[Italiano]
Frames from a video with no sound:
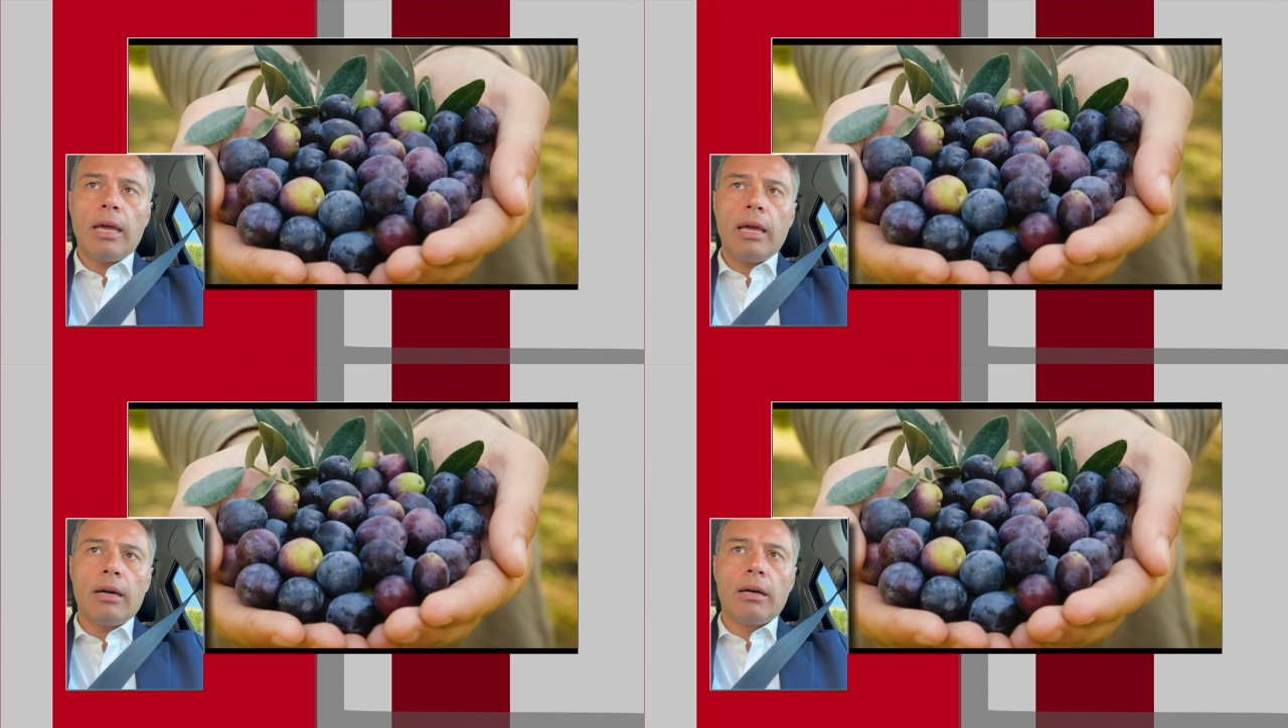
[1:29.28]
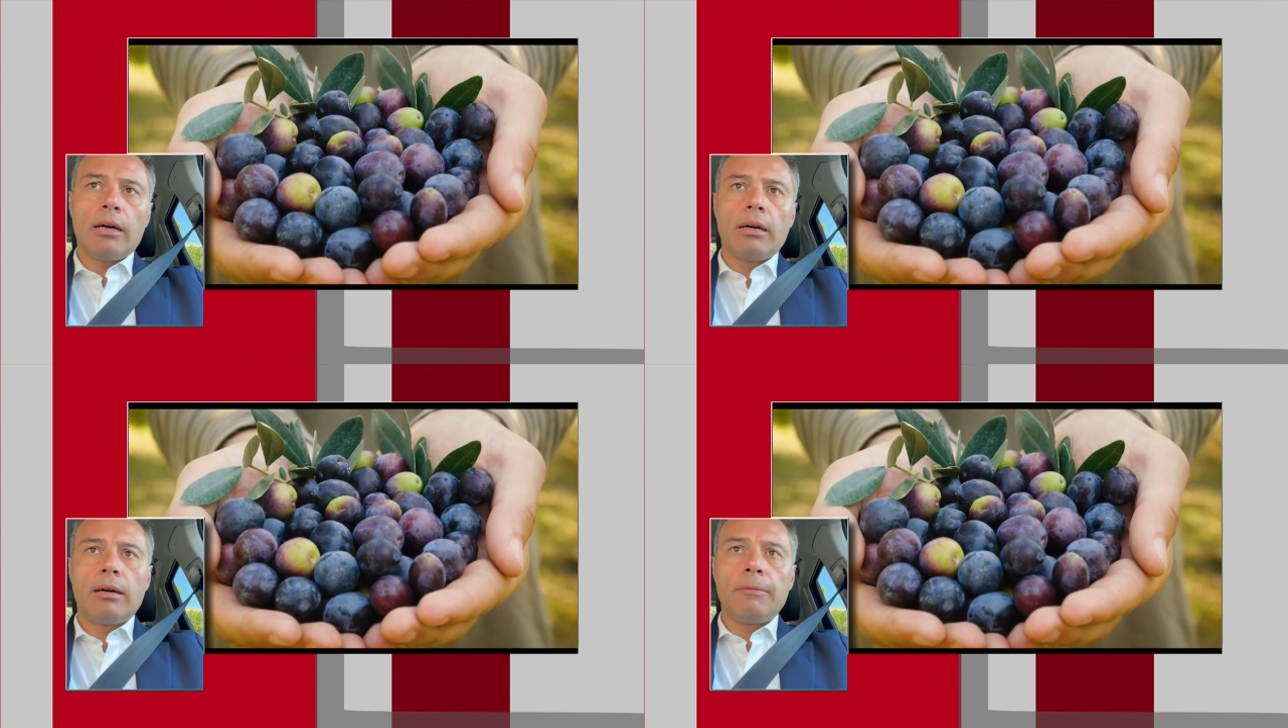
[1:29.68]
e
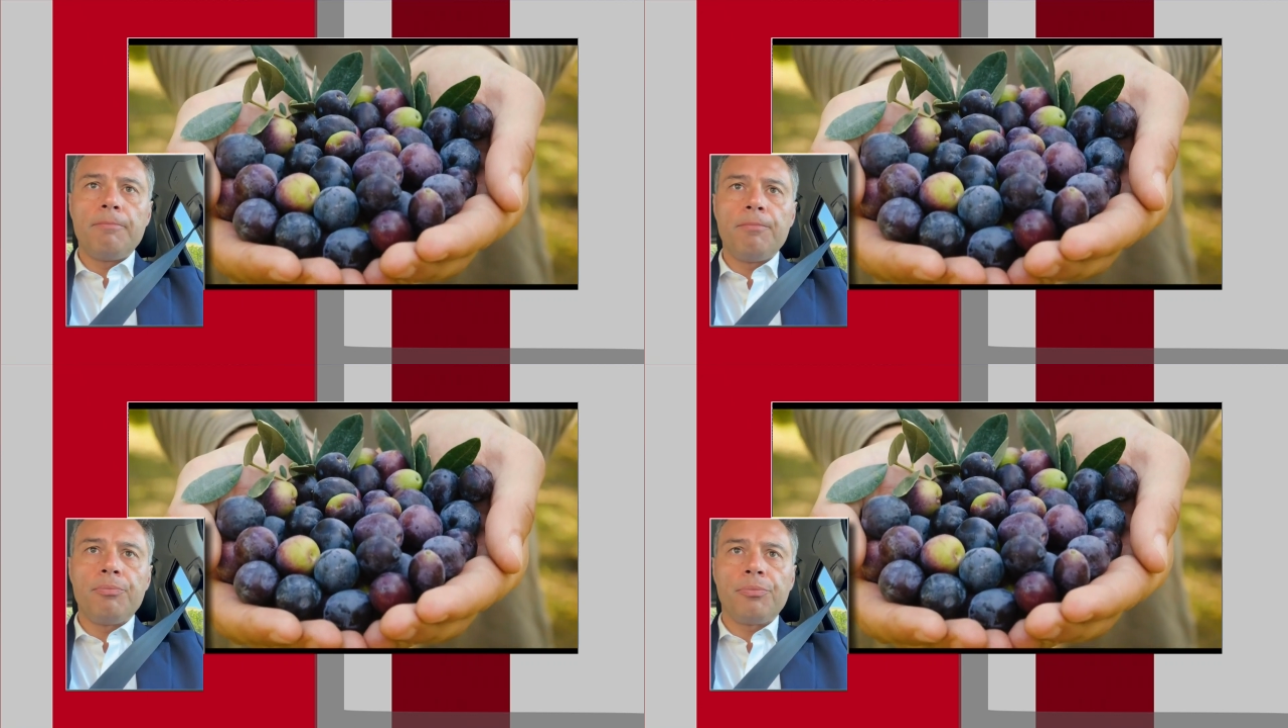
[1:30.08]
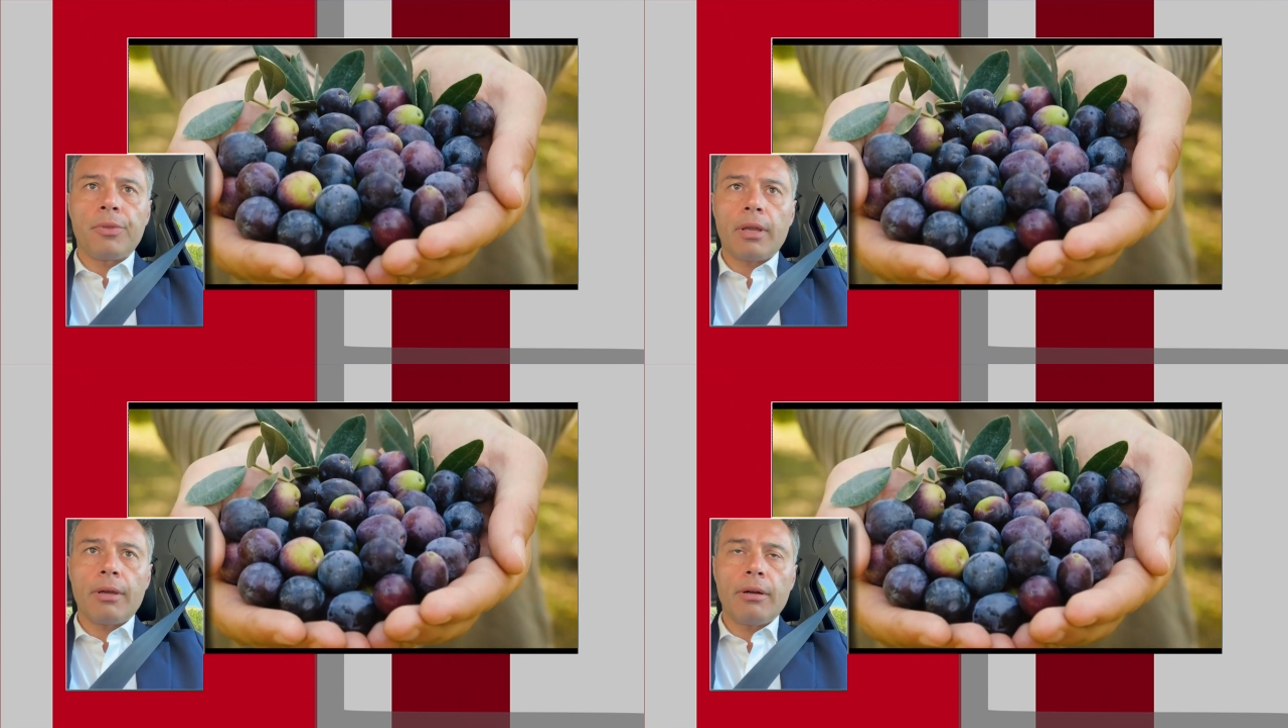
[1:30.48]
um,
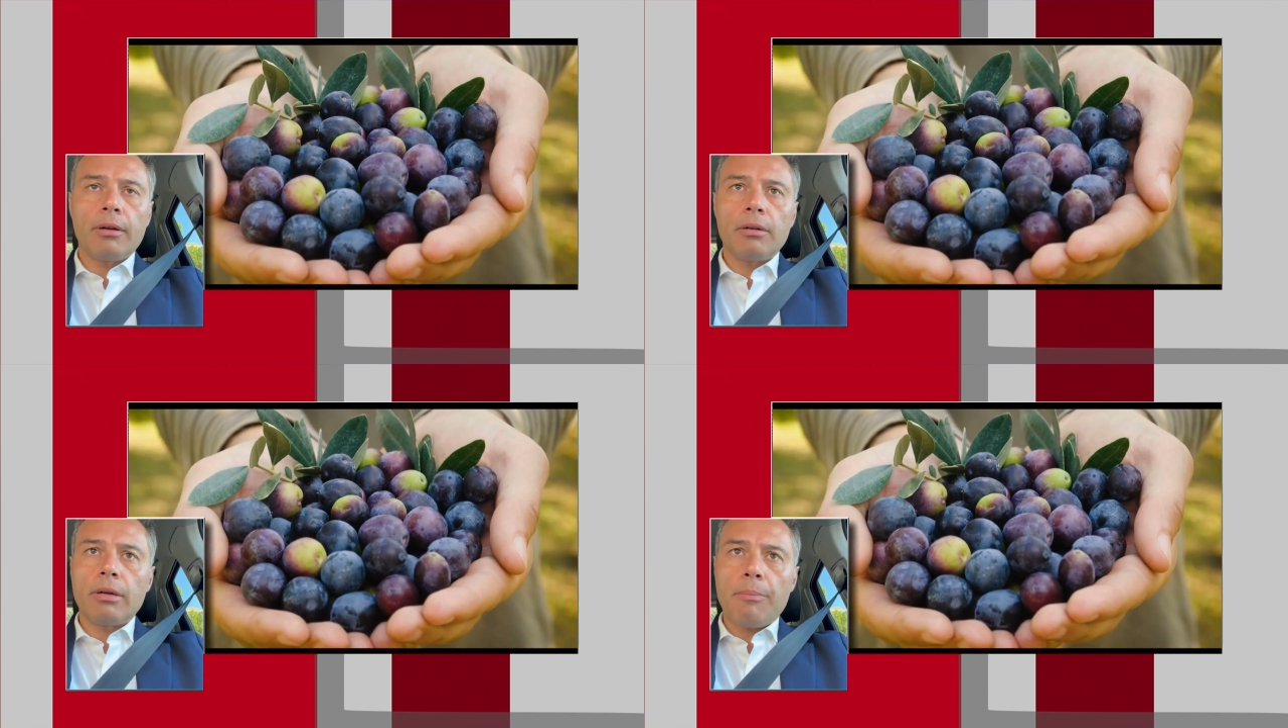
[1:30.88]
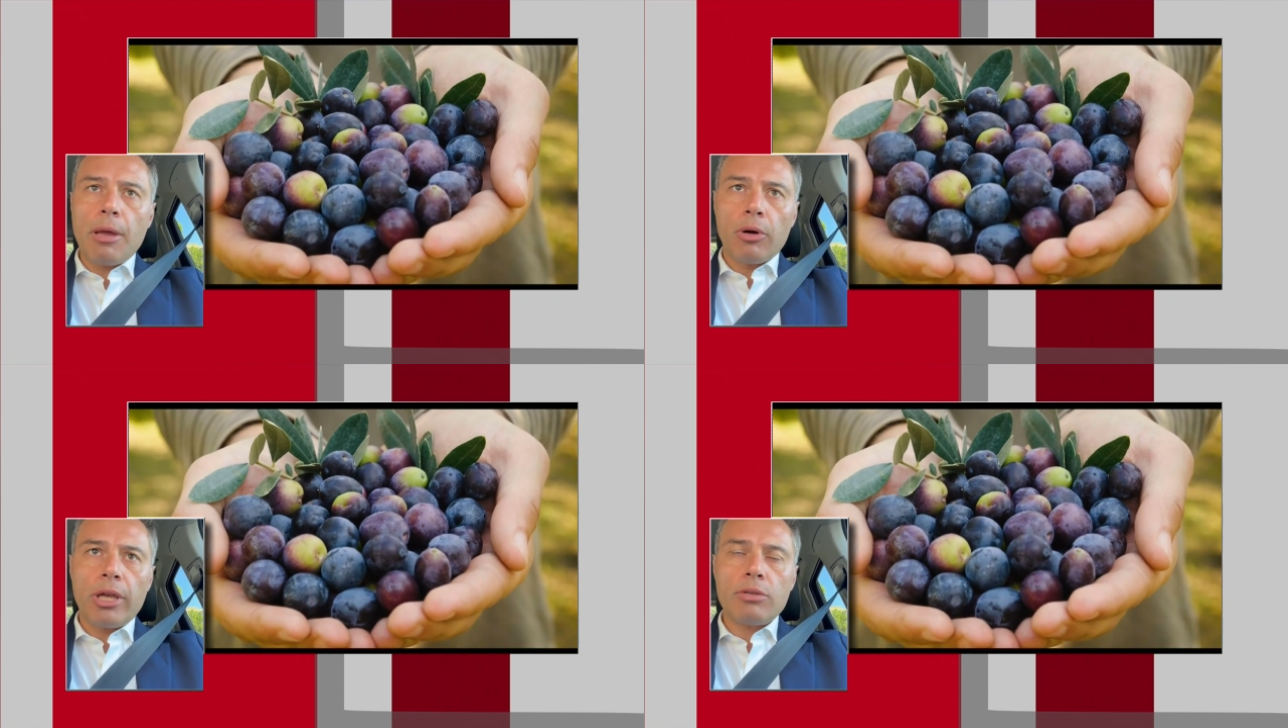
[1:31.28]
uh,
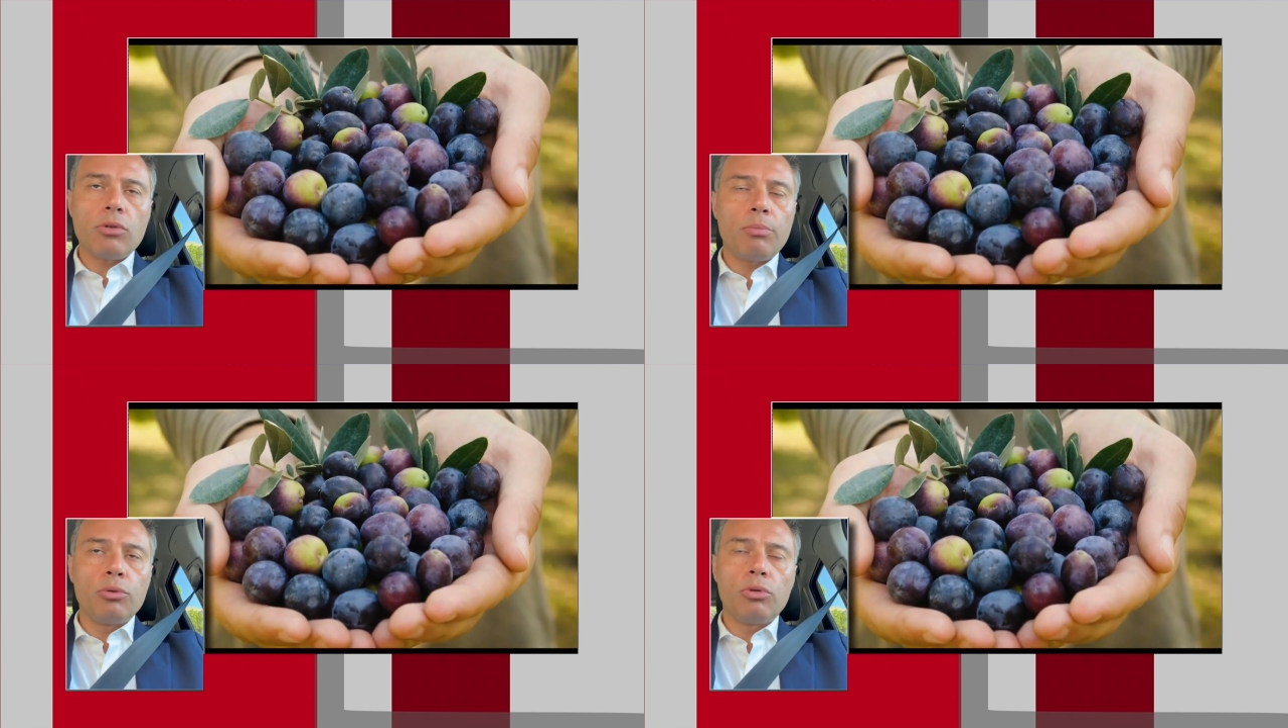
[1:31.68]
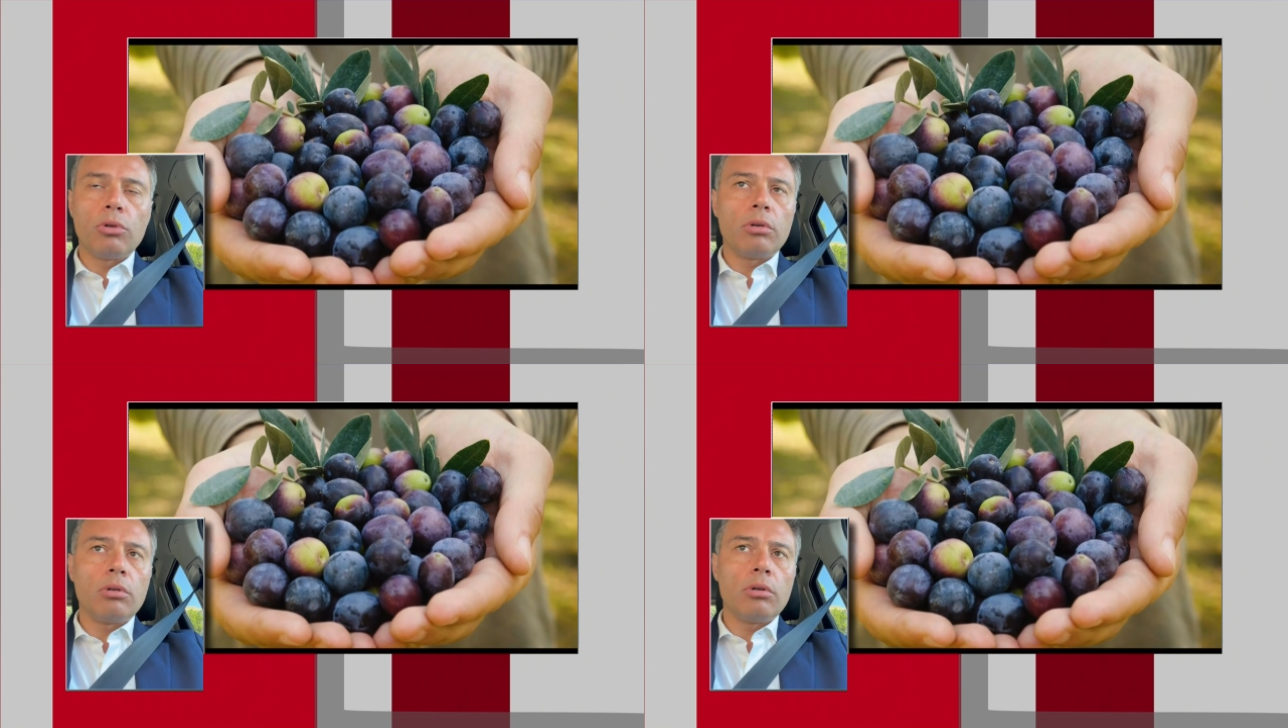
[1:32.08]
abbiamo chiesto
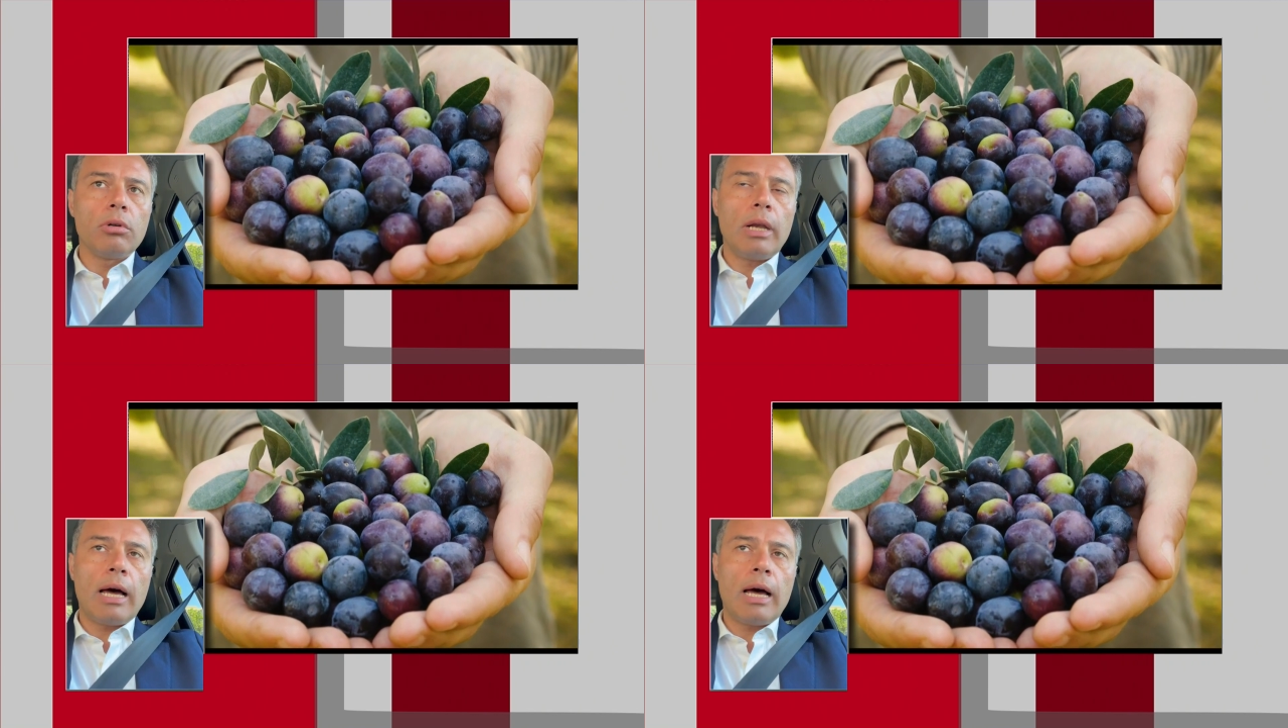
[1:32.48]
appunto eh,